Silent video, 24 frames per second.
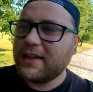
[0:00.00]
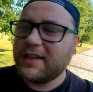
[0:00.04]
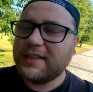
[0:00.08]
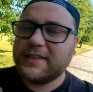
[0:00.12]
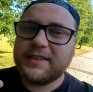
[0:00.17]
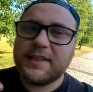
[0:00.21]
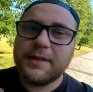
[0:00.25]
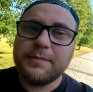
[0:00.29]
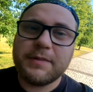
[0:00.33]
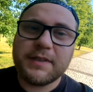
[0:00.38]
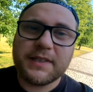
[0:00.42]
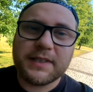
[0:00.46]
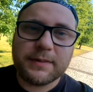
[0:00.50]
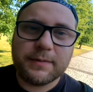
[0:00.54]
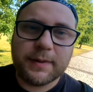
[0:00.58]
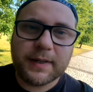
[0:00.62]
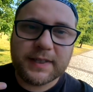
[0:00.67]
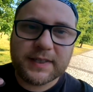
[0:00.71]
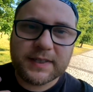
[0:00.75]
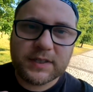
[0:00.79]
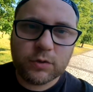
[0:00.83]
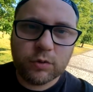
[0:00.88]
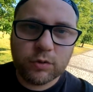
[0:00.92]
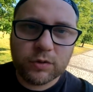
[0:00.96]
Jetzt gibt es
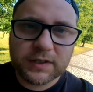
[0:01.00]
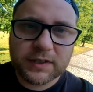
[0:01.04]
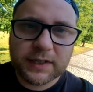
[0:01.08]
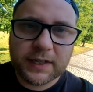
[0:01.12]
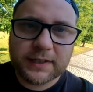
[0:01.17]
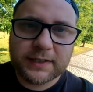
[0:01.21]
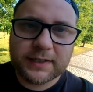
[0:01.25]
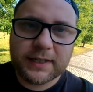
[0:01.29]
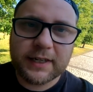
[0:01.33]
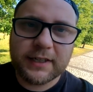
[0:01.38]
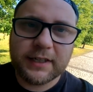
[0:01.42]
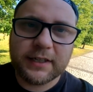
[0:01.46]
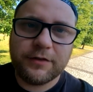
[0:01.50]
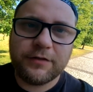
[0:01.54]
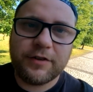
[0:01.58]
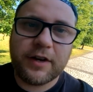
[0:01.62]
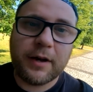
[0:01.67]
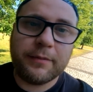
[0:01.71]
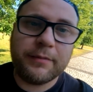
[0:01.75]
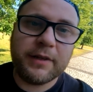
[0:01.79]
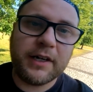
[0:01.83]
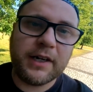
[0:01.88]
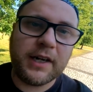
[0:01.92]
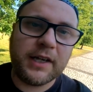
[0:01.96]
zwei zusätzliche.
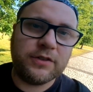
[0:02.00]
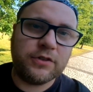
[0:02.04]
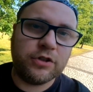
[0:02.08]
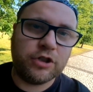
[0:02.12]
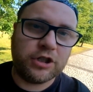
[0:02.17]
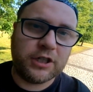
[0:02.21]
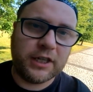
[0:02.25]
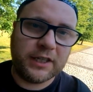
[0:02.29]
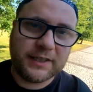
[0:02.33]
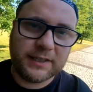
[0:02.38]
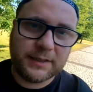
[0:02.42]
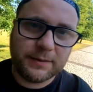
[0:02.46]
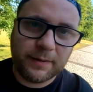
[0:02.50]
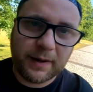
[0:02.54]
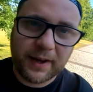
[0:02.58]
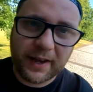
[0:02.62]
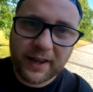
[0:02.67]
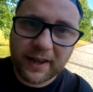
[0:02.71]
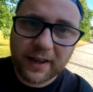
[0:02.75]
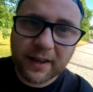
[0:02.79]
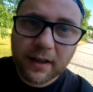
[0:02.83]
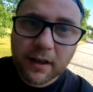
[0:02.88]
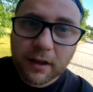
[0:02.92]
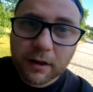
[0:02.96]
Wir haben dann also statt
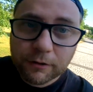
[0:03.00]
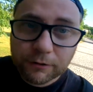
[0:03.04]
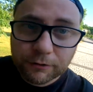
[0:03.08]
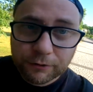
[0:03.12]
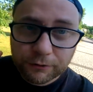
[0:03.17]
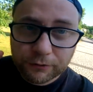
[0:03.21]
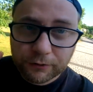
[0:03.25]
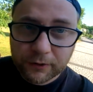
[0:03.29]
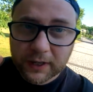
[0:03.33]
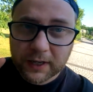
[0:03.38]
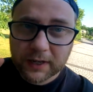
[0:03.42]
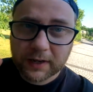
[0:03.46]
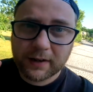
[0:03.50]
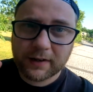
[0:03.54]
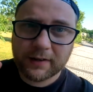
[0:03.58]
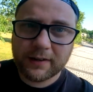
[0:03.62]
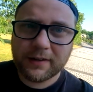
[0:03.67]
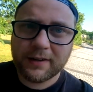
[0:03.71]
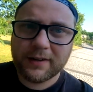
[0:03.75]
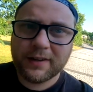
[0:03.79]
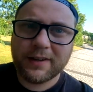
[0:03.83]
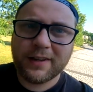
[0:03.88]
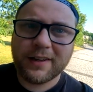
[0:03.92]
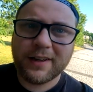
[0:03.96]
zwei
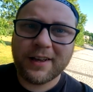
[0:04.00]
vier.